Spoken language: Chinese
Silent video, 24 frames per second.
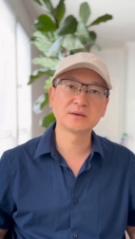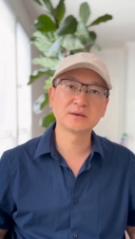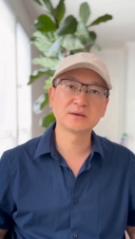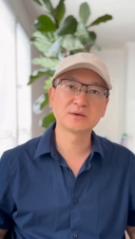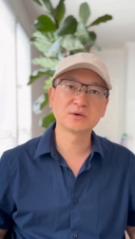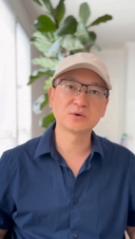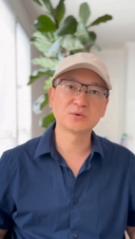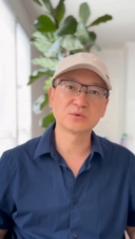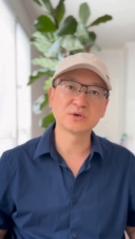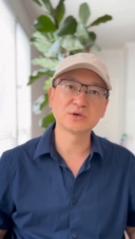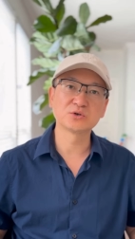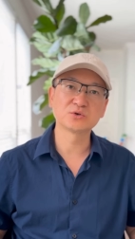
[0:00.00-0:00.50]

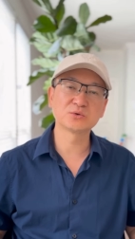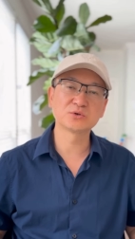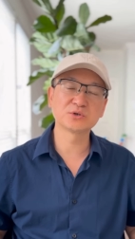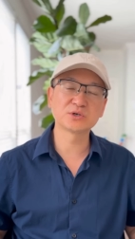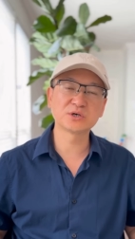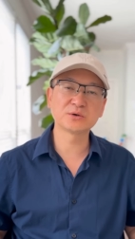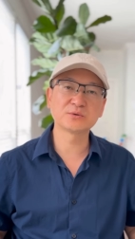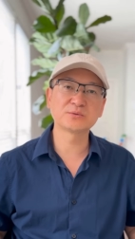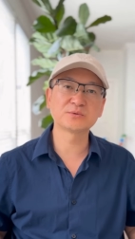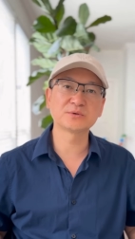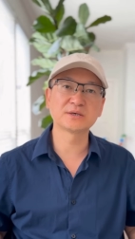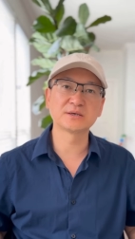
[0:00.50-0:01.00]
有一种
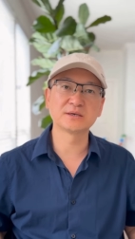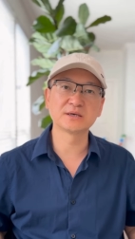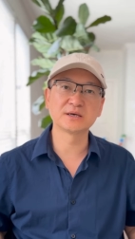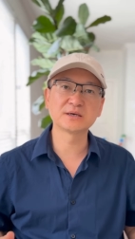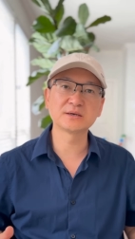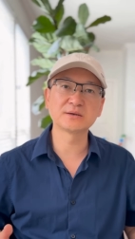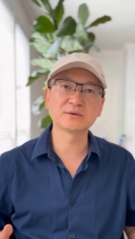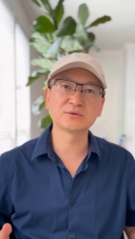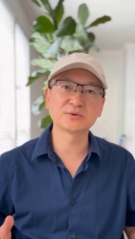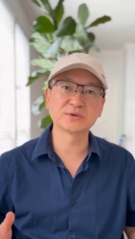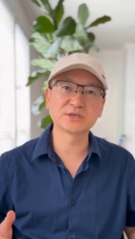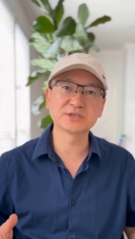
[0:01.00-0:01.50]
成分
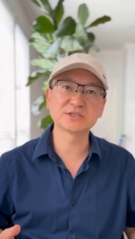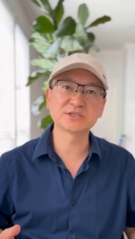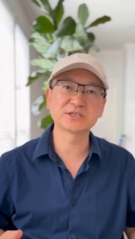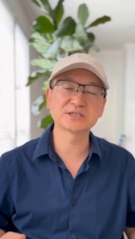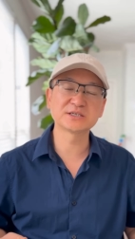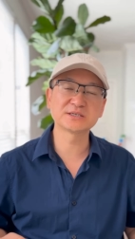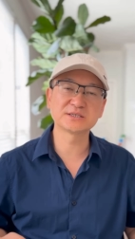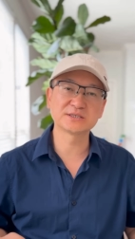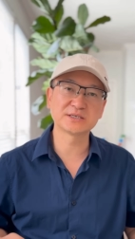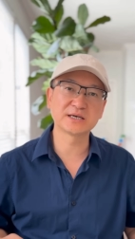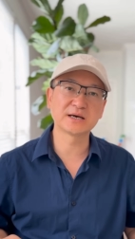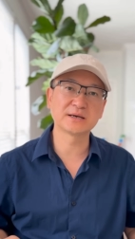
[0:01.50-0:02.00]
呢，对
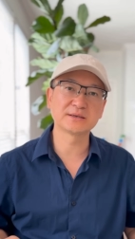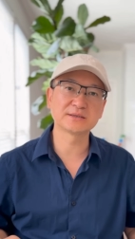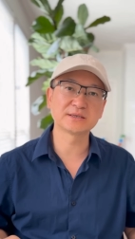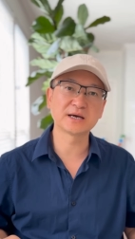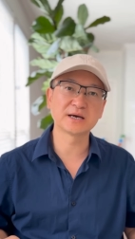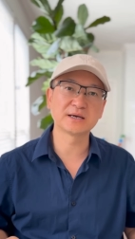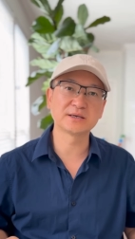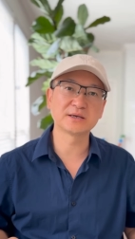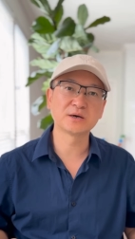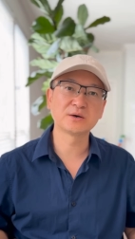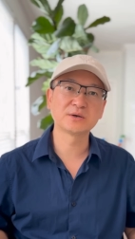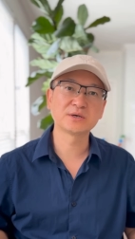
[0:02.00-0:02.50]
心脏、
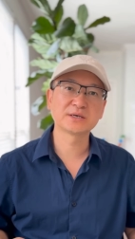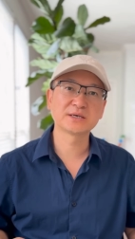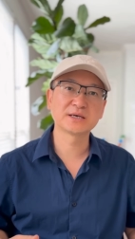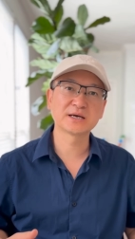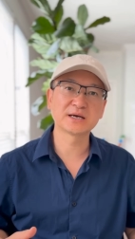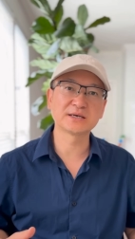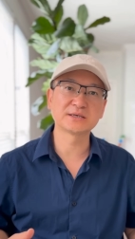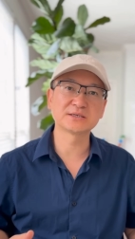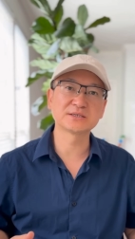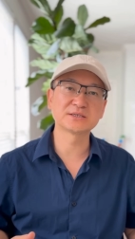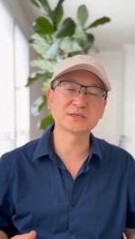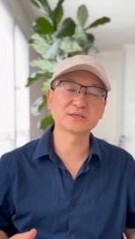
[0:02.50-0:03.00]
大脑和
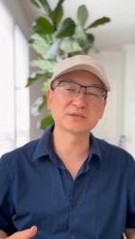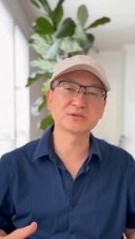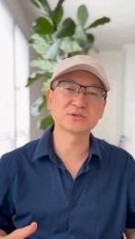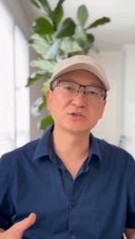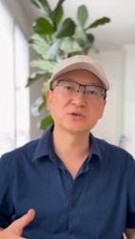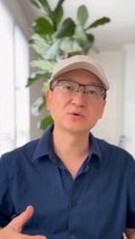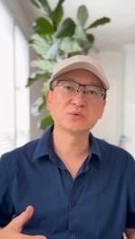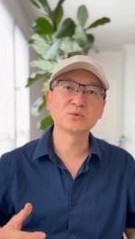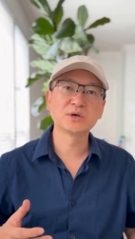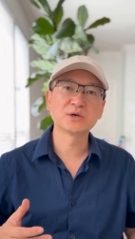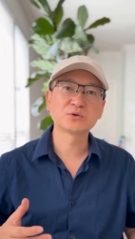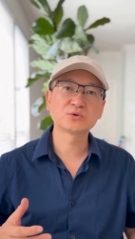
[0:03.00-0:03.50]
眼睛
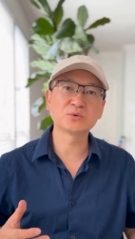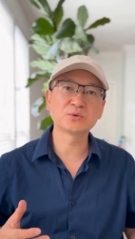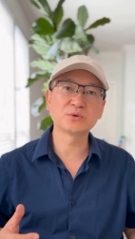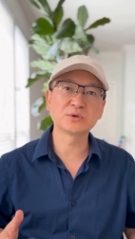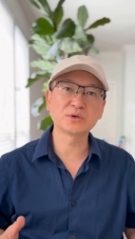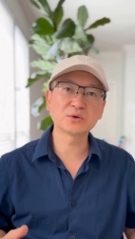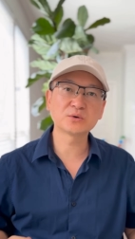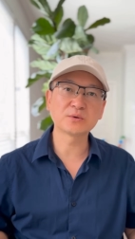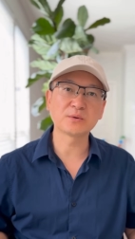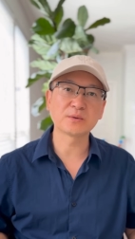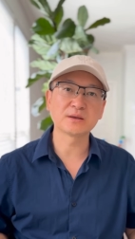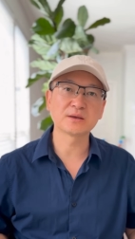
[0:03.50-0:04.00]
至关重
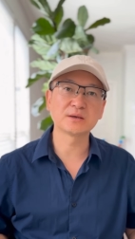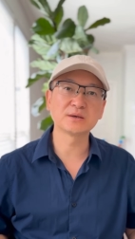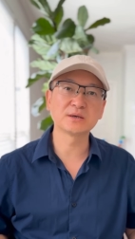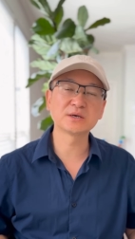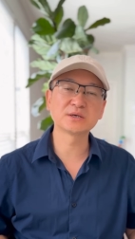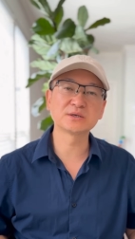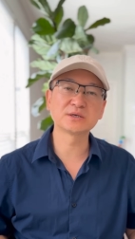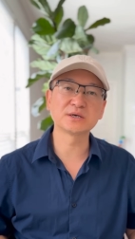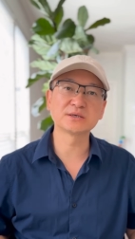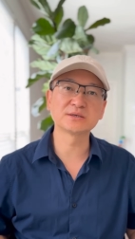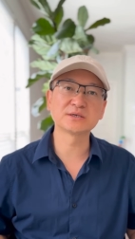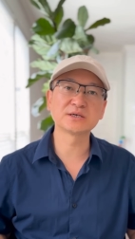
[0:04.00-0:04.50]
要，
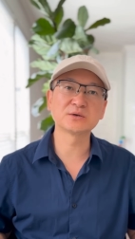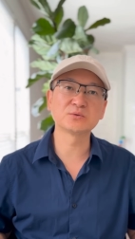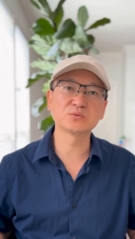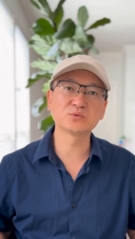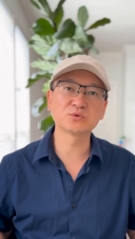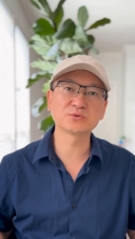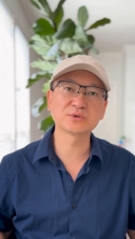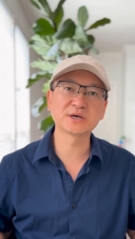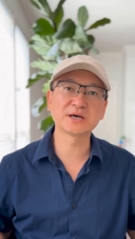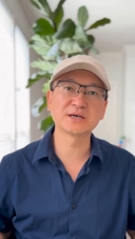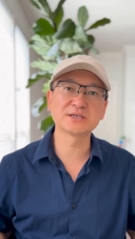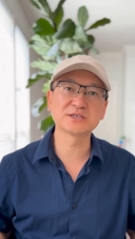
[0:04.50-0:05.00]
而人体
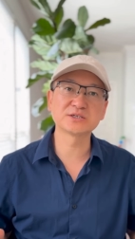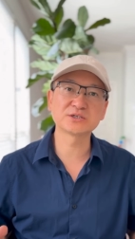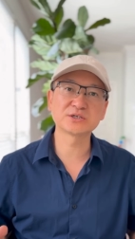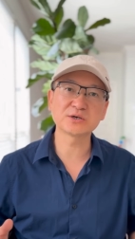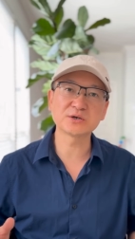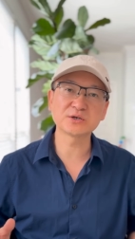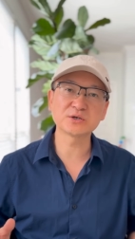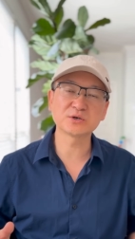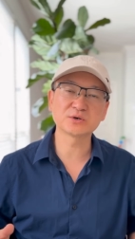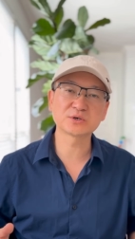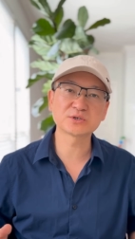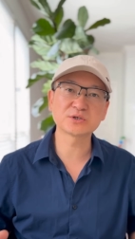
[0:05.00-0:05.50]
无法自
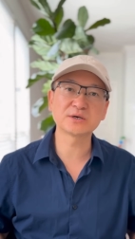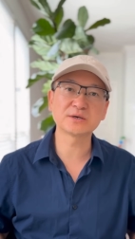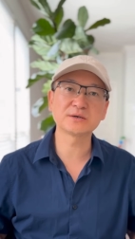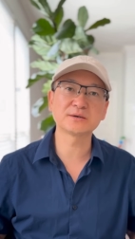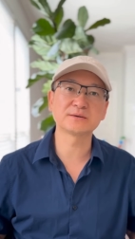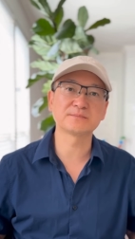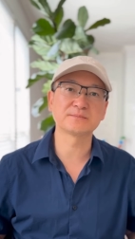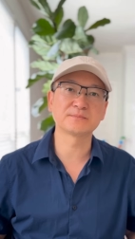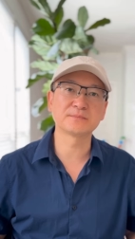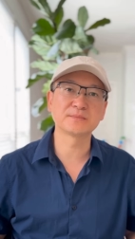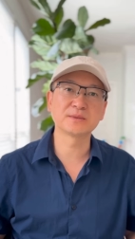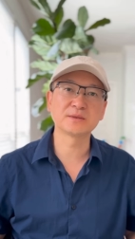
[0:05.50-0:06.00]
身合
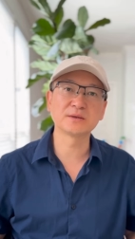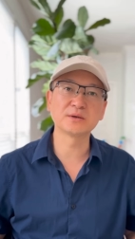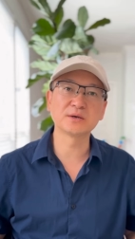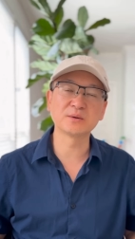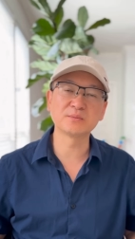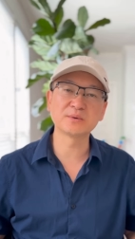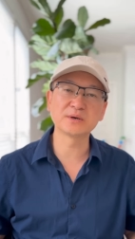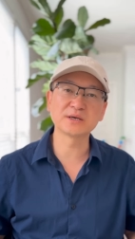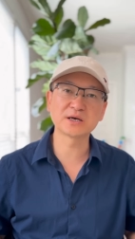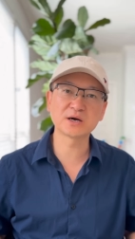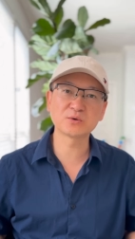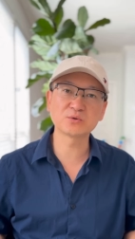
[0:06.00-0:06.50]
成，
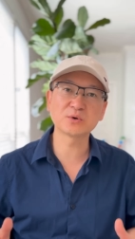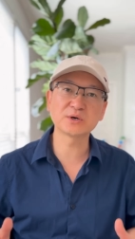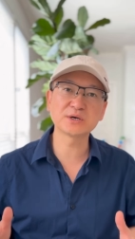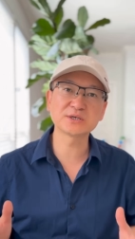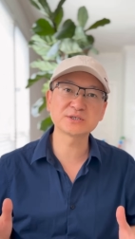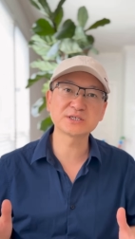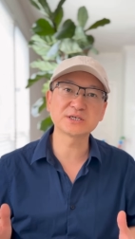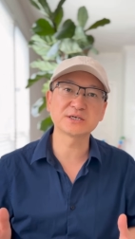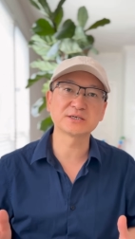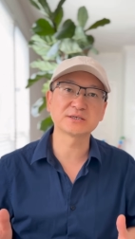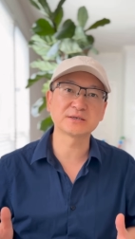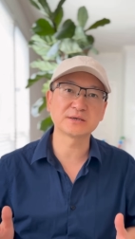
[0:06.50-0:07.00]
称为脑黄
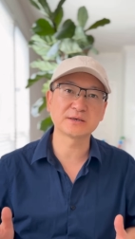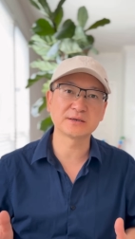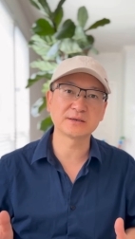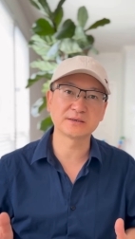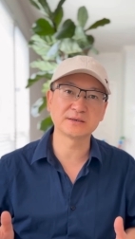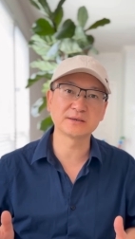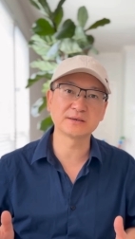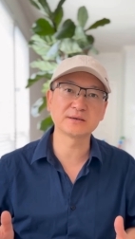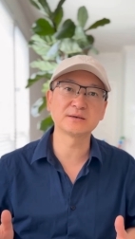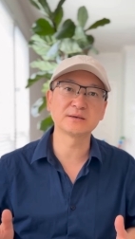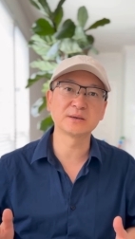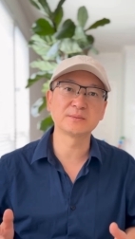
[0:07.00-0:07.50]
金。
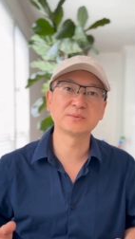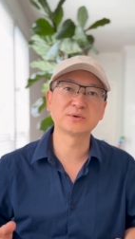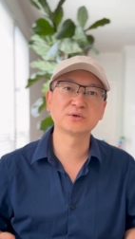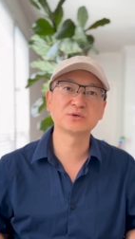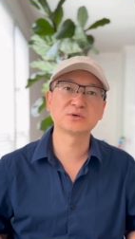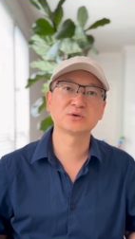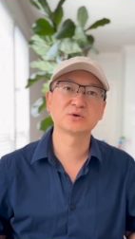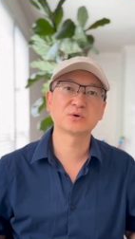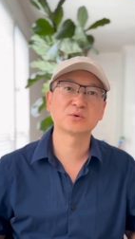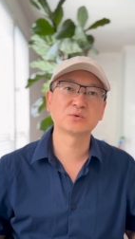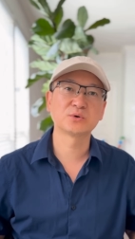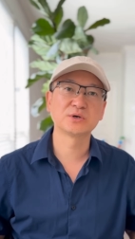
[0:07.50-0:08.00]
它必
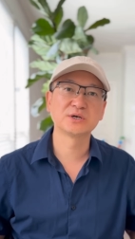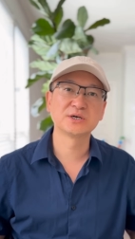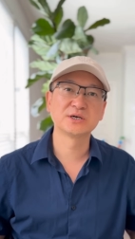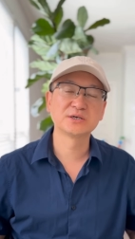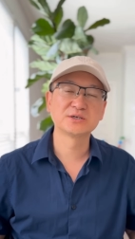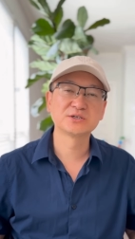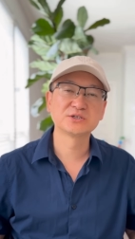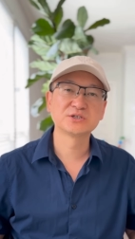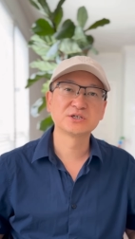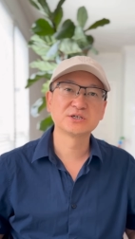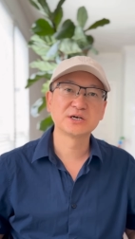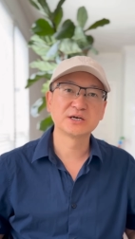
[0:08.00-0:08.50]
须通过
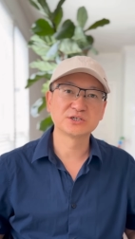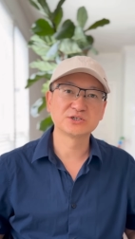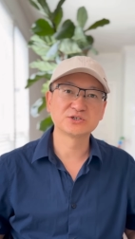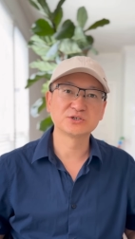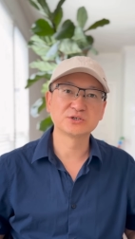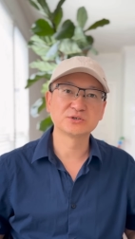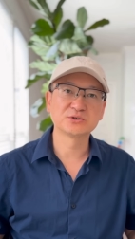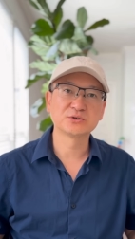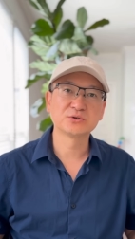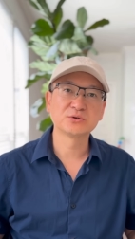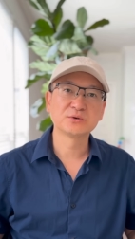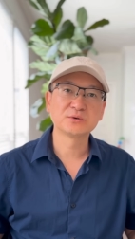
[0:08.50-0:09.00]
饮食来
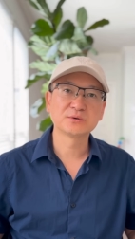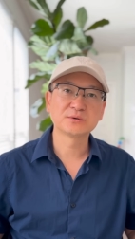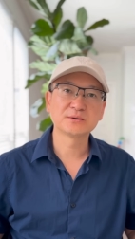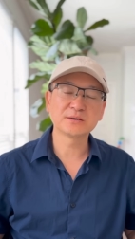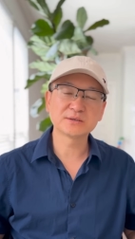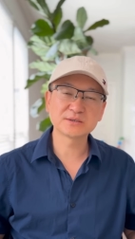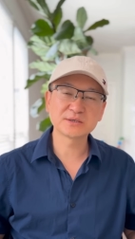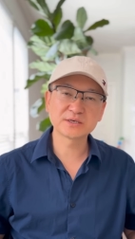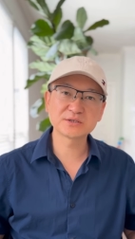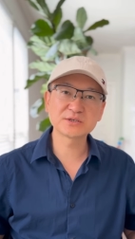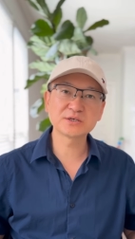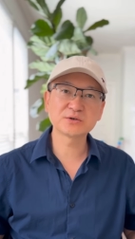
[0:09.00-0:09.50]
摄取。
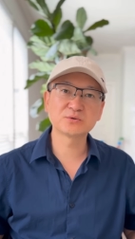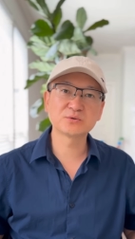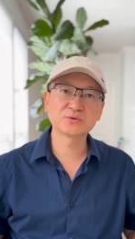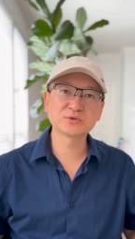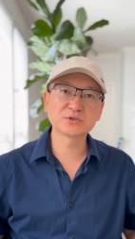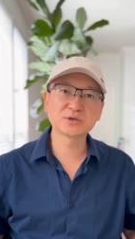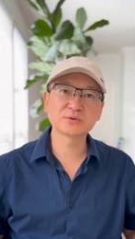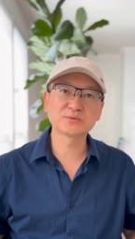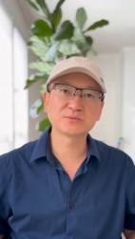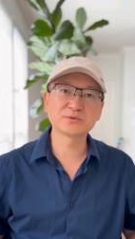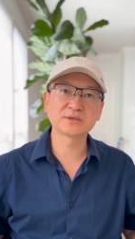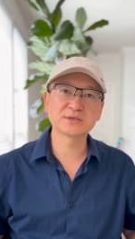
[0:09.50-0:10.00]
那这种
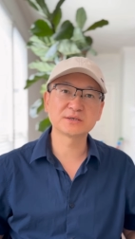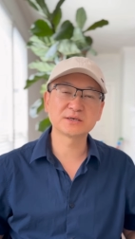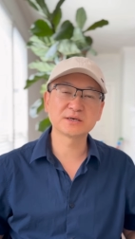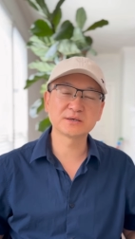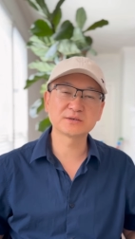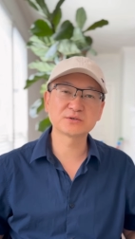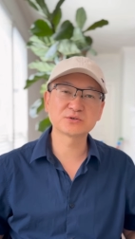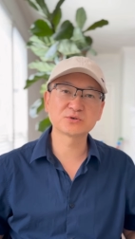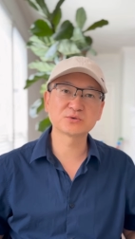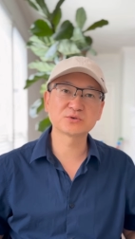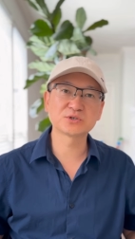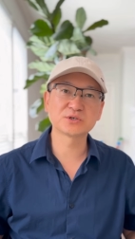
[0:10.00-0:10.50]
成分
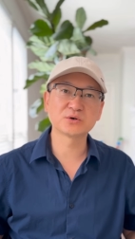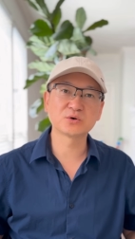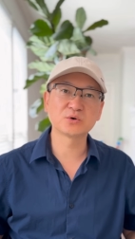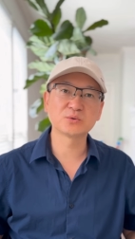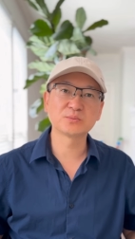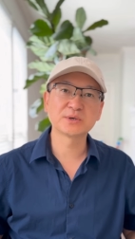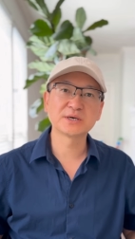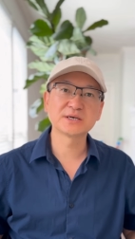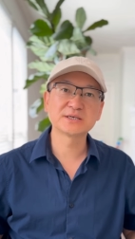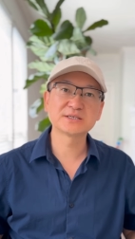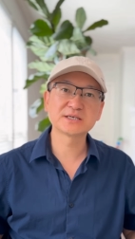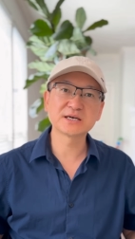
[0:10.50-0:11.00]
呢，就是 o
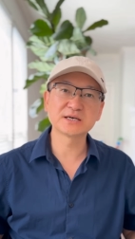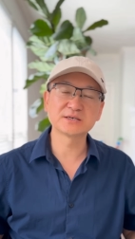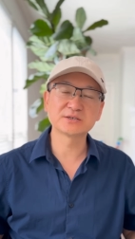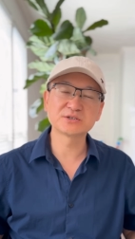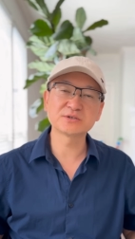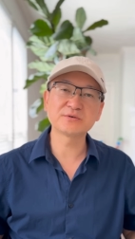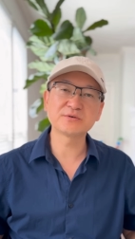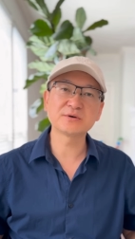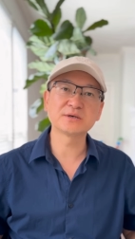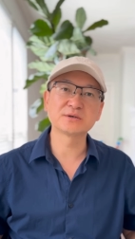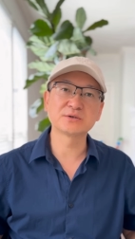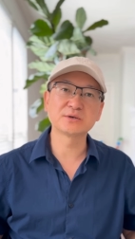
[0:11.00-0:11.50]
m e g a 三
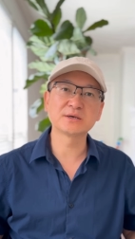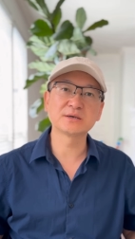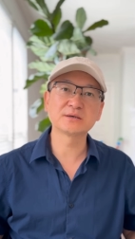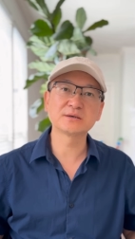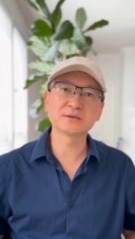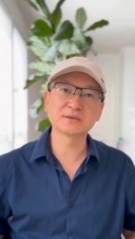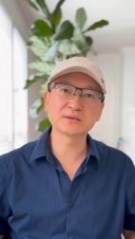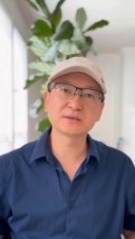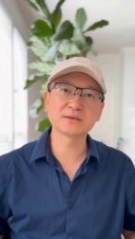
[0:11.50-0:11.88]
脂肪酸。